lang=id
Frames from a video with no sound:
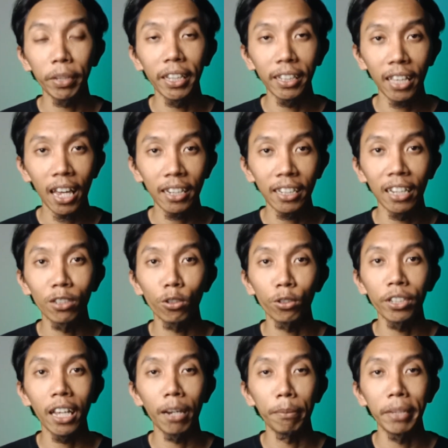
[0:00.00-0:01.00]
kita dan
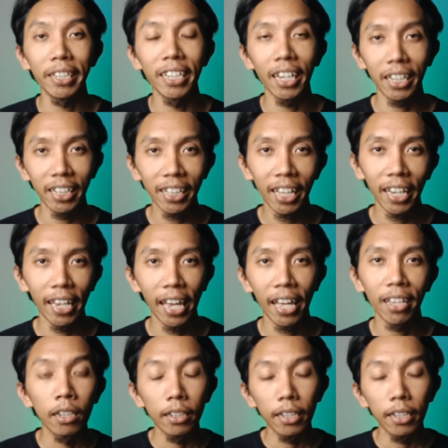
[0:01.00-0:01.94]
sosial media kita ya.